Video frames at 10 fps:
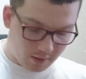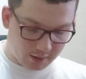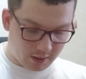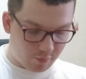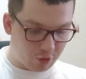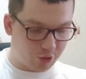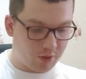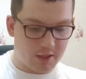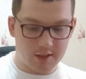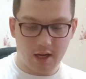факт того, что
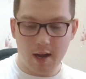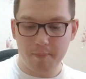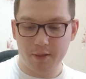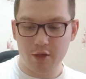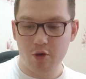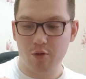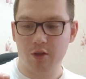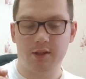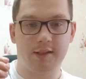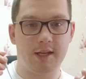есть
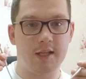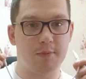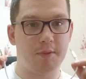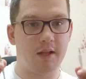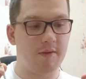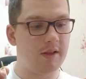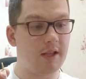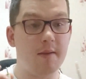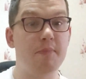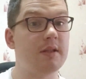определенно 3,5,
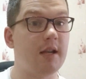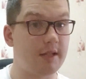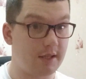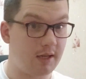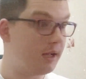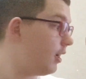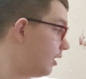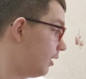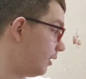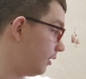не обязательно
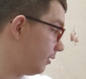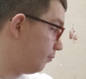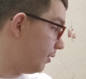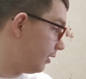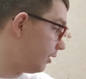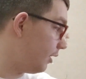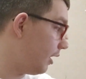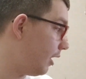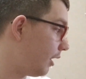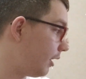быть
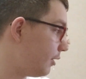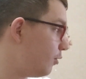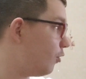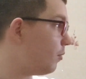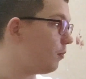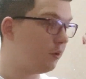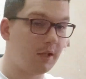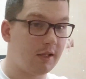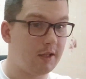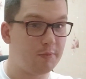на разъемом вот
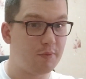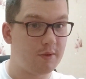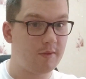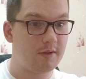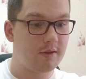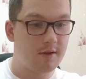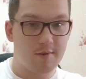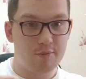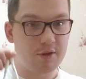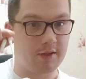это использовать.
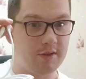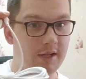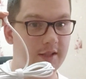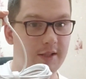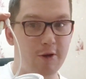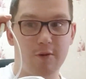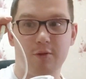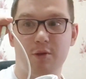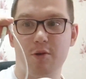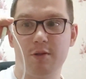Можно взять трех,
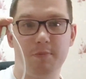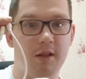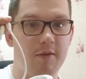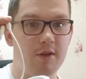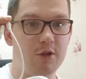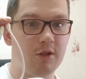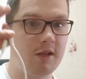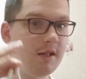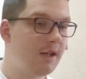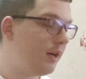трех с
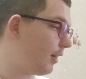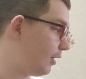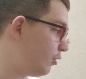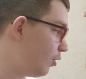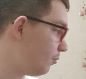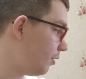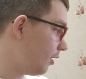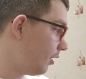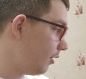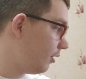половинчатый разъем,
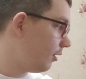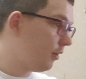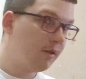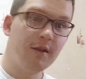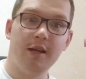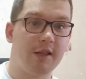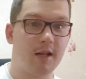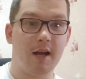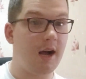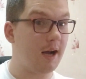и
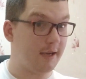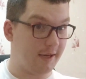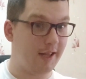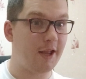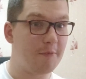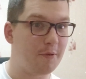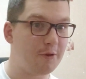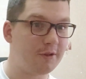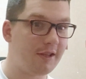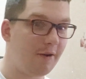это охренеть
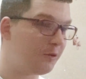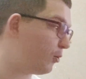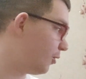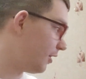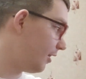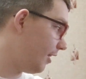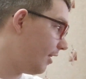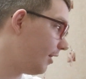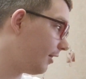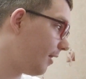просто, я в шоке
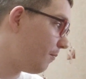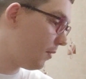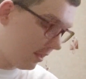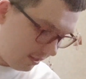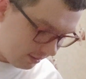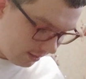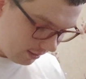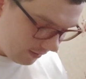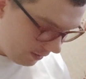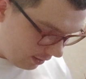реально от компании Z.
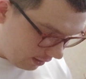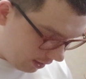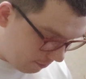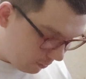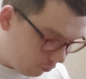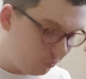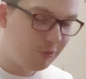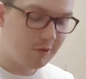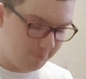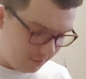И плюс
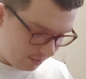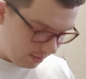USB